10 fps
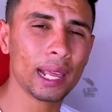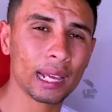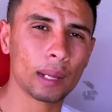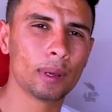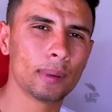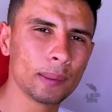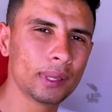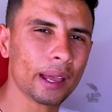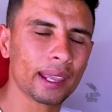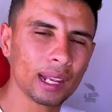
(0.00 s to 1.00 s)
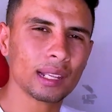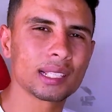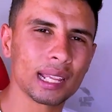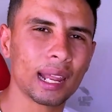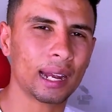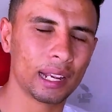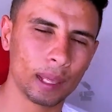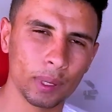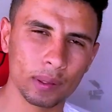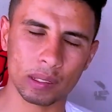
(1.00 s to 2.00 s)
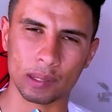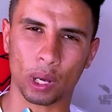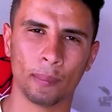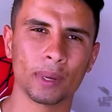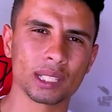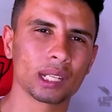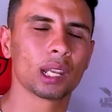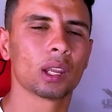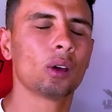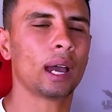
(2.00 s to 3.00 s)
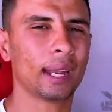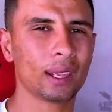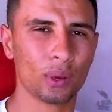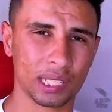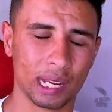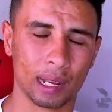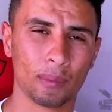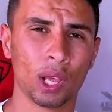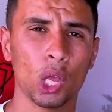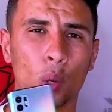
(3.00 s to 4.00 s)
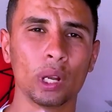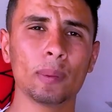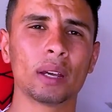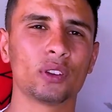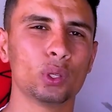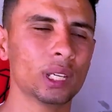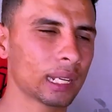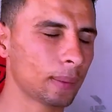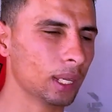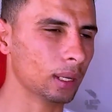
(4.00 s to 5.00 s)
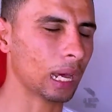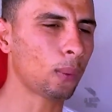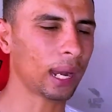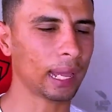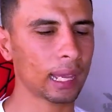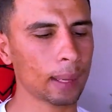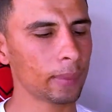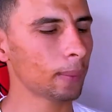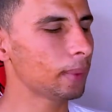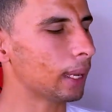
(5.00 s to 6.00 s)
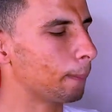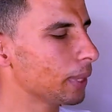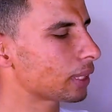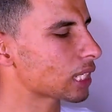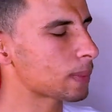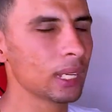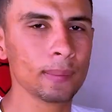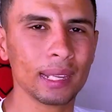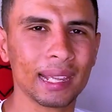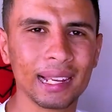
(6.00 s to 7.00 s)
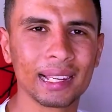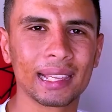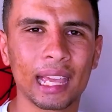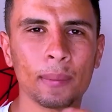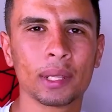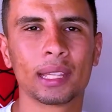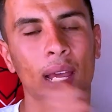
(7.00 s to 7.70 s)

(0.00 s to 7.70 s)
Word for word: ولكن قبل ما نبدا يلا نصلي على النبي محمد صلى الله عليه وسلم ونبدا في ديون الجميل اول حاجه بنبدا بالتصميم الجامد